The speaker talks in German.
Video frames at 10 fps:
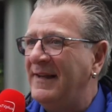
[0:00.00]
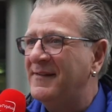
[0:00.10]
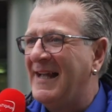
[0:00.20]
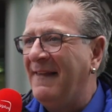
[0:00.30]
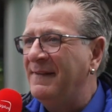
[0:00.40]
hat
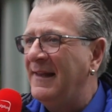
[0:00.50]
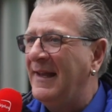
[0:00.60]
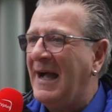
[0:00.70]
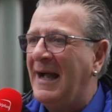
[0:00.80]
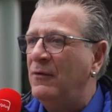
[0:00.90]
das
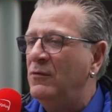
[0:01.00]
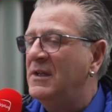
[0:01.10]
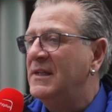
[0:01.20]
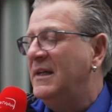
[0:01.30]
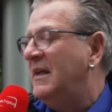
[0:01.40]
Handeln auch,
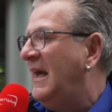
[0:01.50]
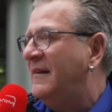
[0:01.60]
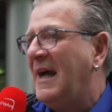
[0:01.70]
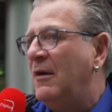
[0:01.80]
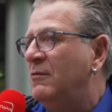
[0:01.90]
hat er